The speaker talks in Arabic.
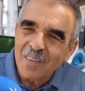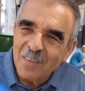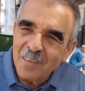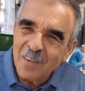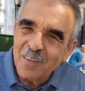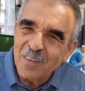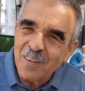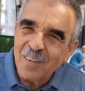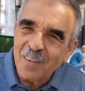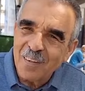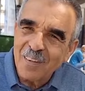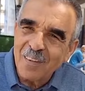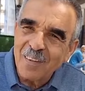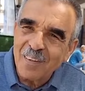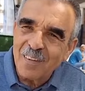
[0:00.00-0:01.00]

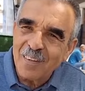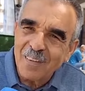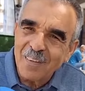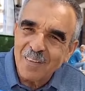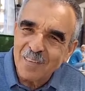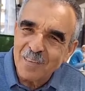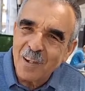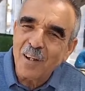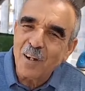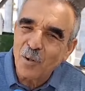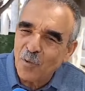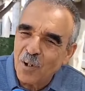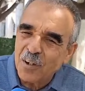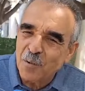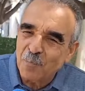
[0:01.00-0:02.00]
القرارات ايه. ودار واحد دار
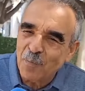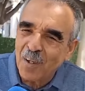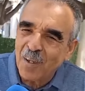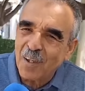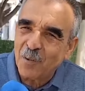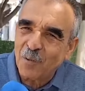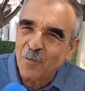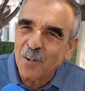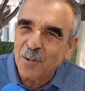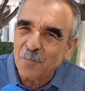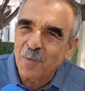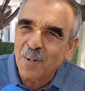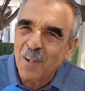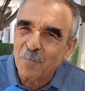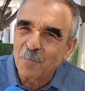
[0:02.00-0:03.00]
حوايج ملاح إيه. حوايج
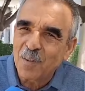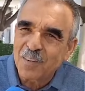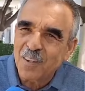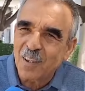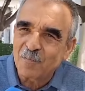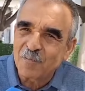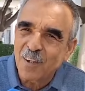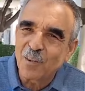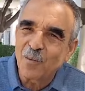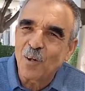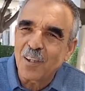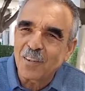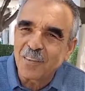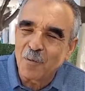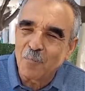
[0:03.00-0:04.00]
ملاح بزاف زادوا
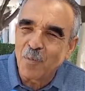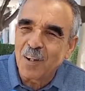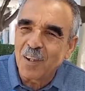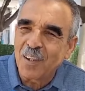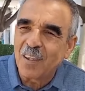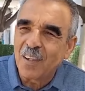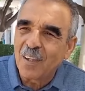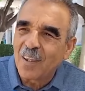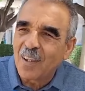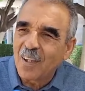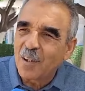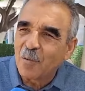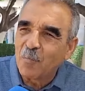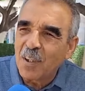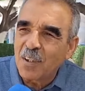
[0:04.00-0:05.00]
عندنا بلي
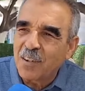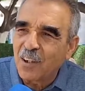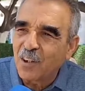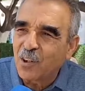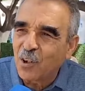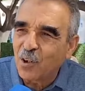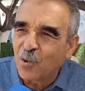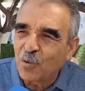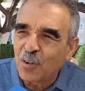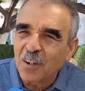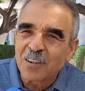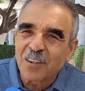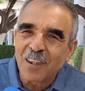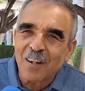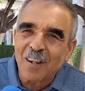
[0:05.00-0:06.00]
ما يزيدش يكون
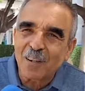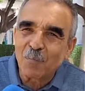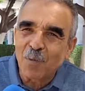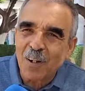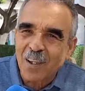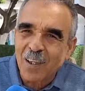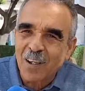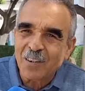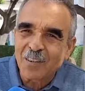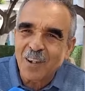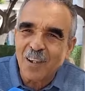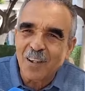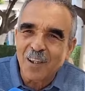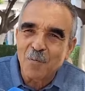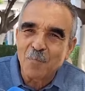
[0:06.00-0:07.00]
الاستيراد من الخير
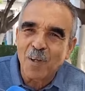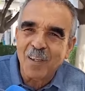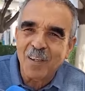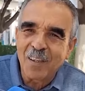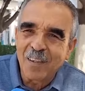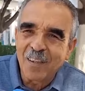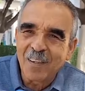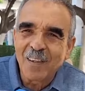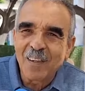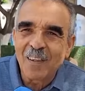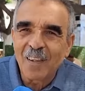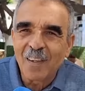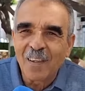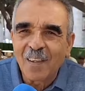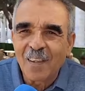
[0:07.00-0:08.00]
تاع القمح
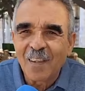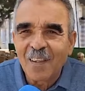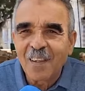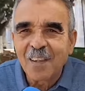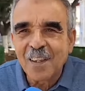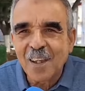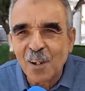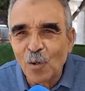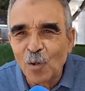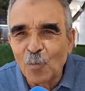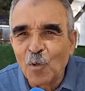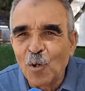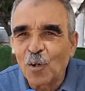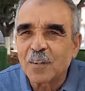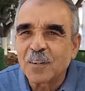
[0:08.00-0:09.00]
كانوا
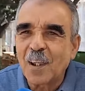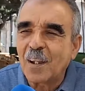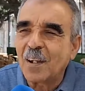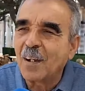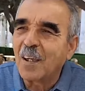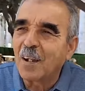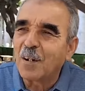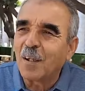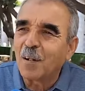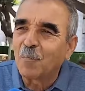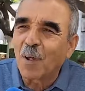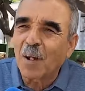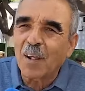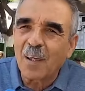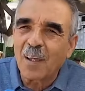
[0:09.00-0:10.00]
امور تاع
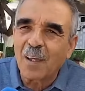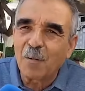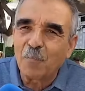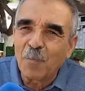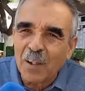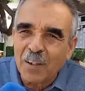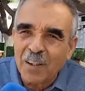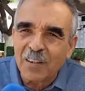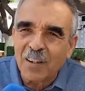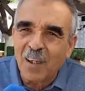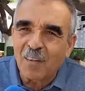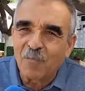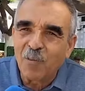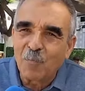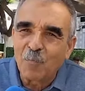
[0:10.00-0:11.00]
المراه
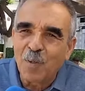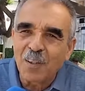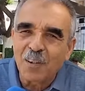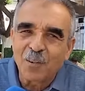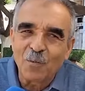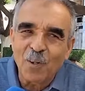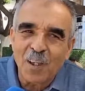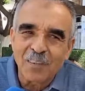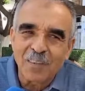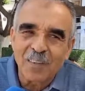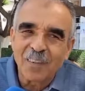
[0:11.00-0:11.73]
الماكثه في البيت وعد